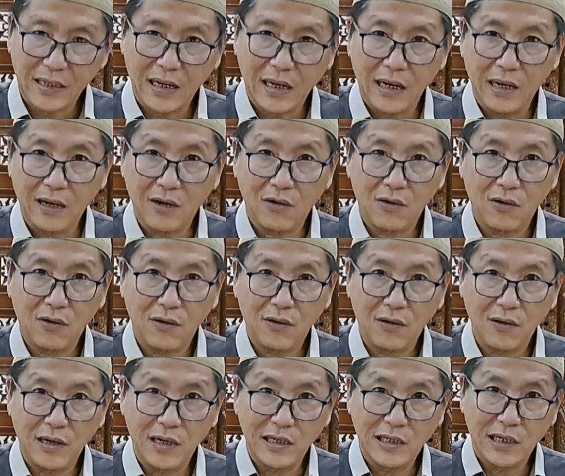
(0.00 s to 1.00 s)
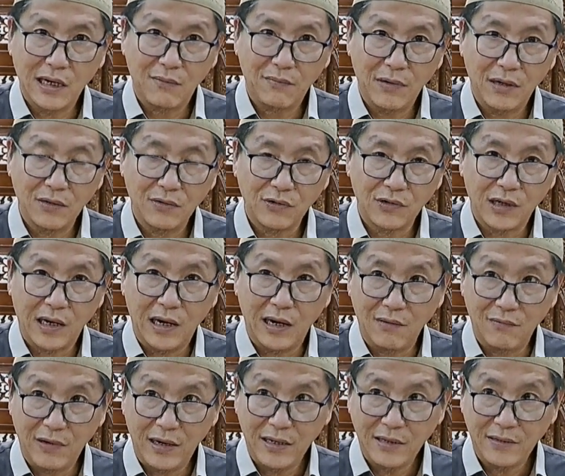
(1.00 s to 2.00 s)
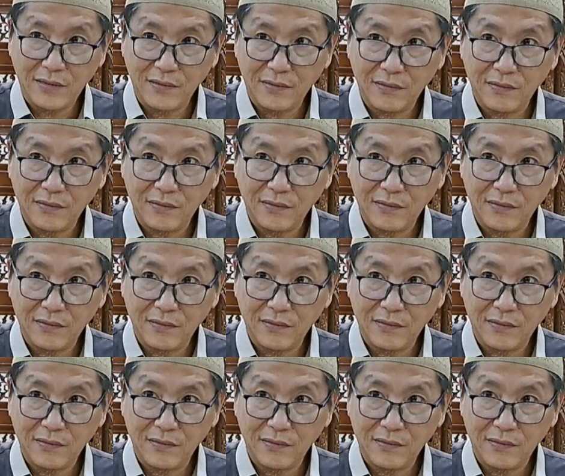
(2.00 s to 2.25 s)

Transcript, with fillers: kalau di zaman sahabat